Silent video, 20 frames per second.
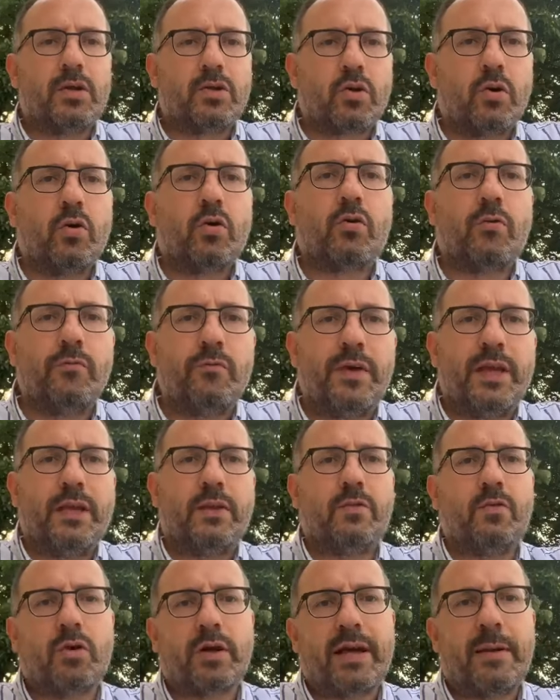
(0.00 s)
sono
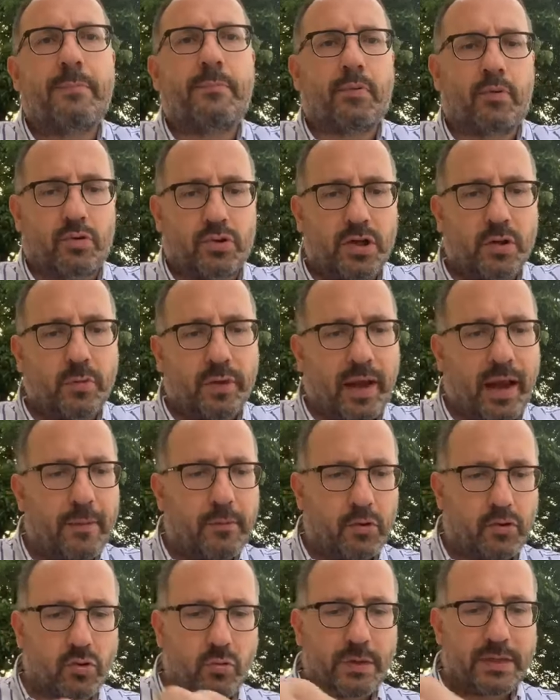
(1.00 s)
convinto che
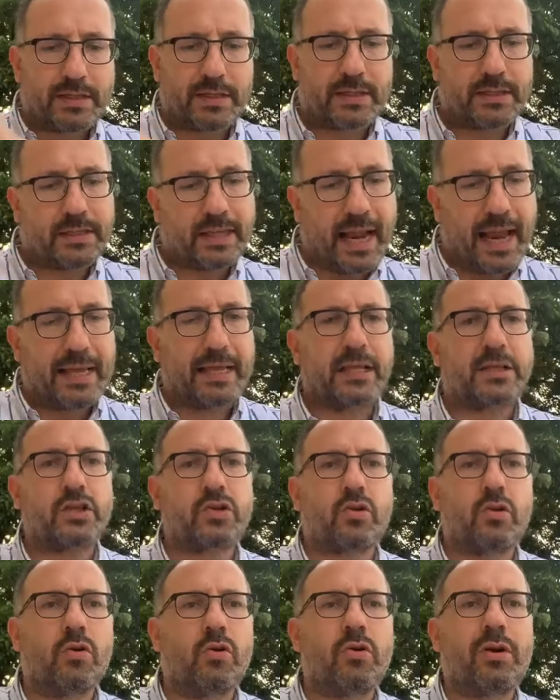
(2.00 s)
proseguiremo su questa strada,
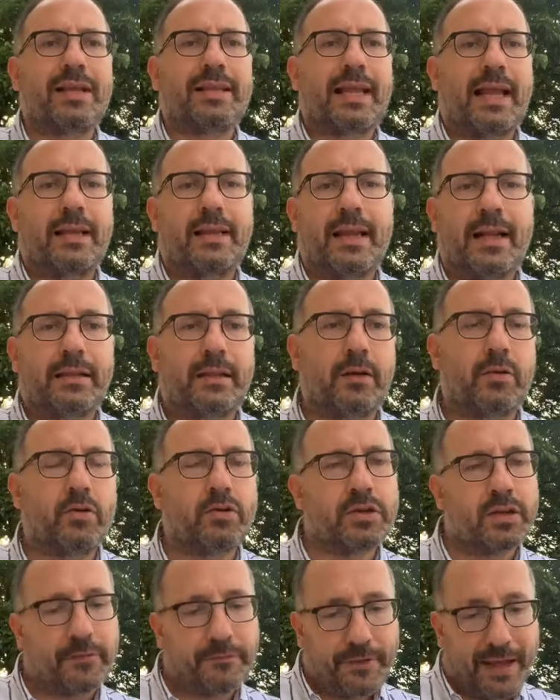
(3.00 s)
ci sono ancora tante altre
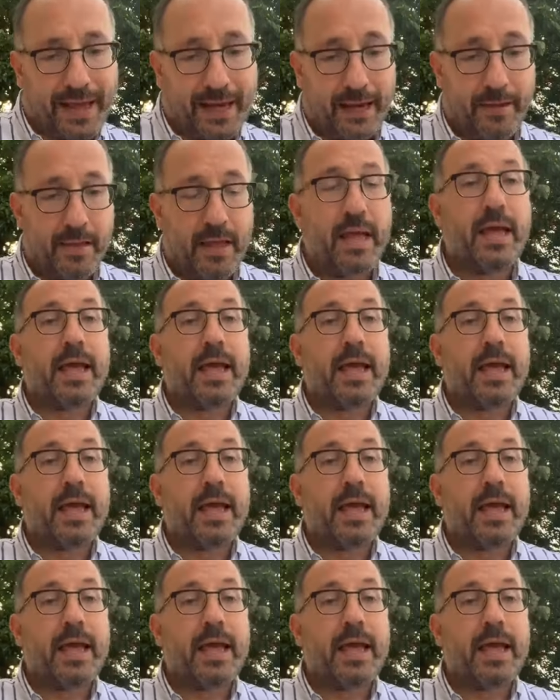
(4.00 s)
cose da fare